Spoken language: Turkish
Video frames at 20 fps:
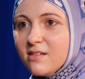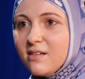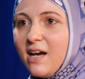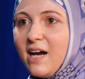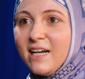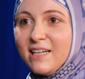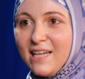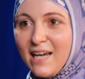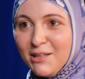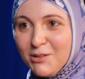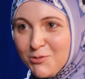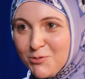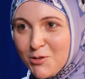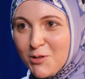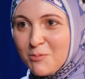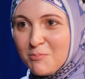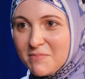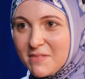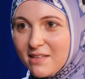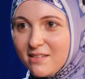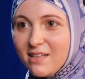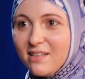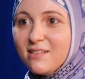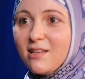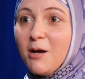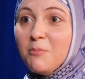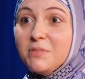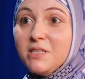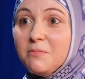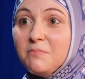Hmm. Ergenlik dönemi
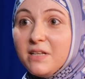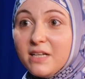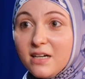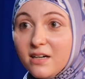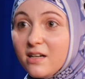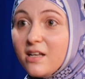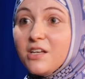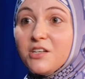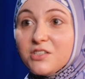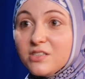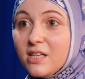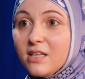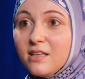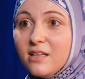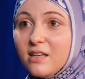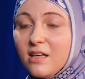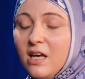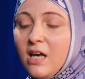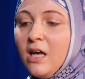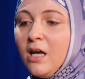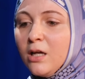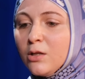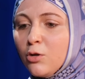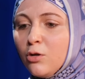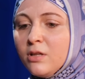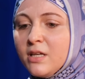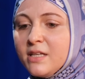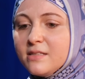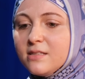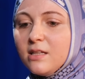dedik, tam kimlik arayış dedik.
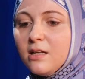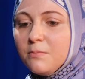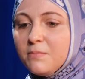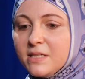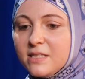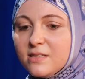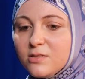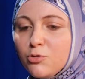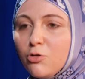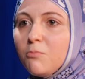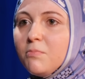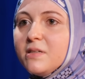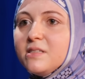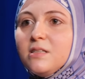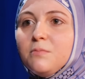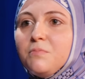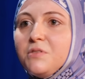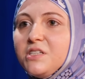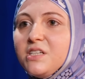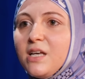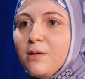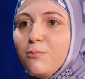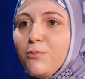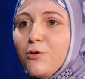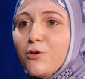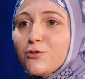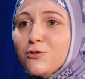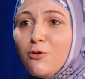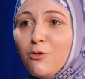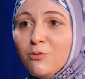Evet. Dolayısıyla biz çok basit bir şey
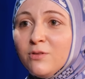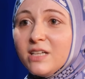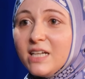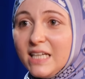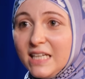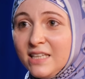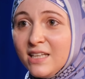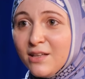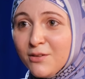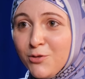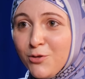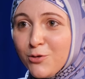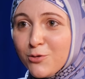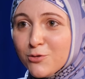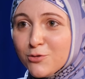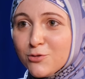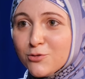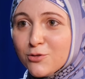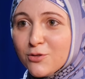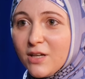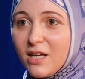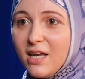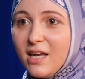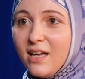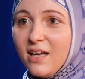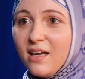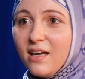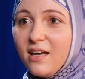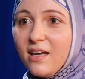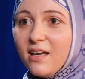yapıyoruz. Onlara inanıyoruz.
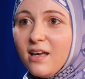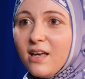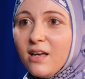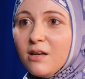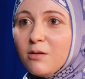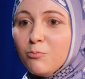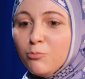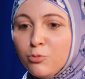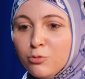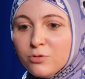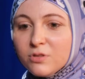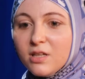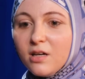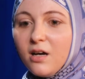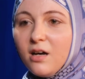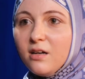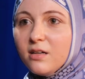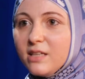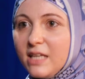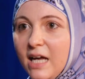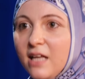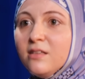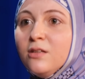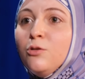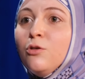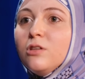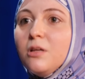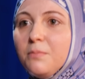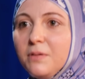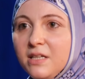Ee, burada
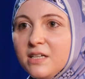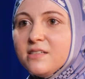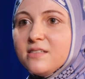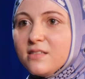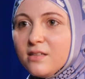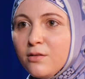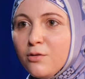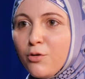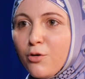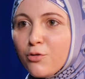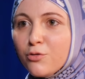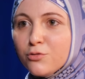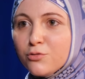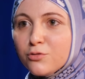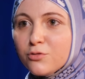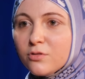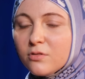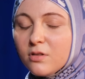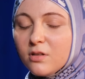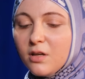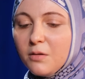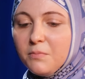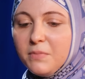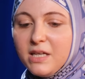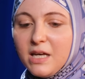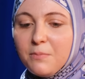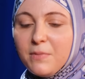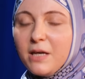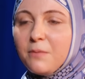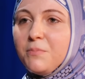kendin olabilirsin diyoruz
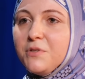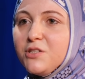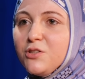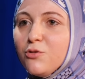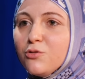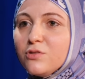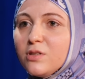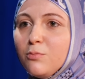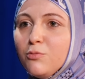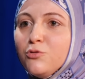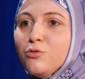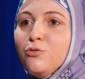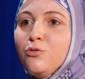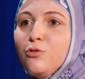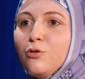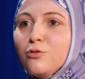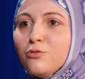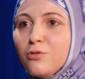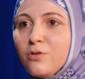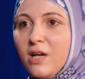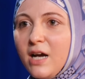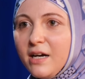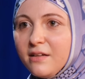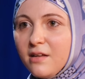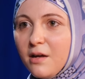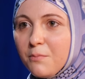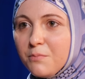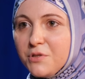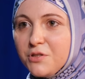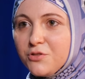bir yemek pişiyorsa bütün
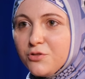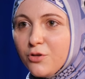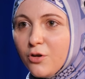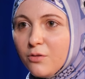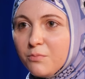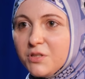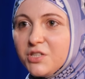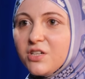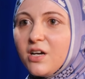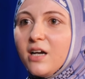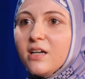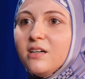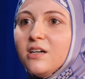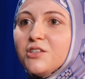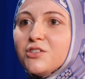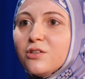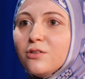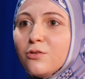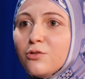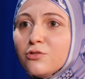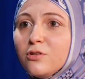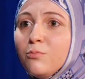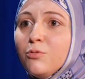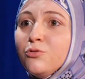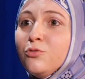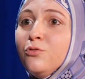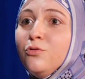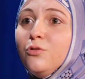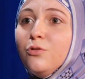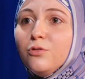kültürlerden pişiyor. Bir şarkı açılıyorsa
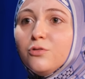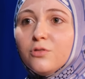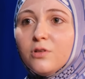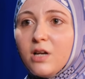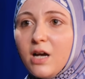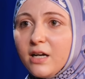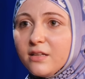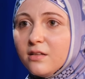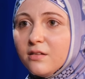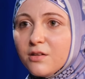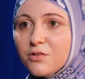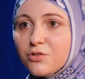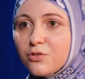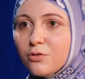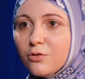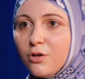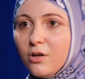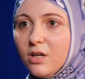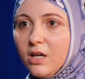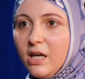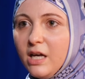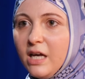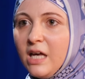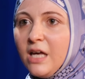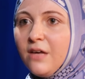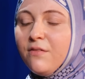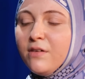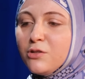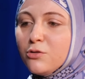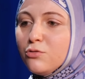bütün kültürlerden açılıyor.
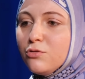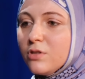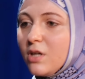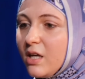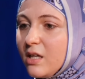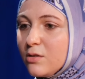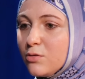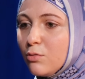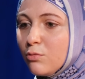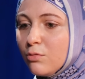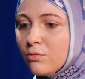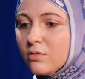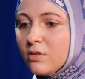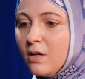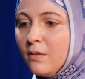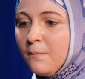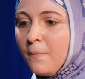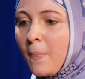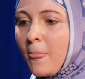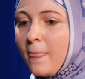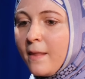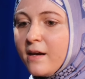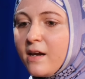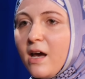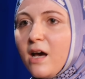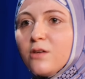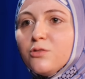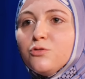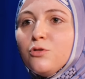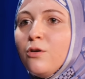Ve çocuk en sonunda
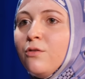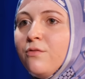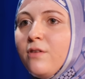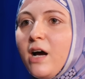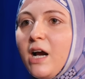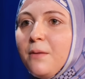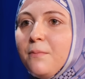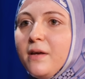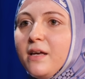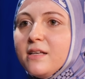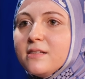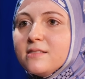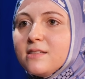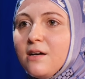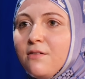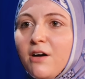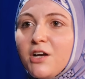reaksiyon vermeyi, hmm.